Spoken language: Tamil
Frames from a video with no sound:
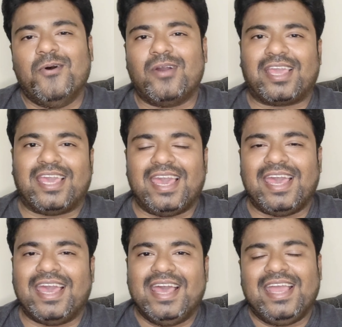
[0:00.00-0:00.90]
ஓகே
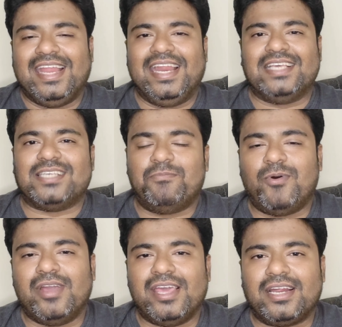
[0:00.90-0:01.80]
இன்னைக்கு
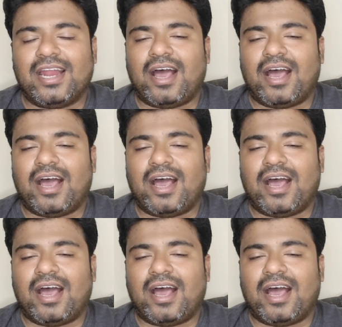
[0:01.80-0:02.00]
சம்பவம் இருக்குடா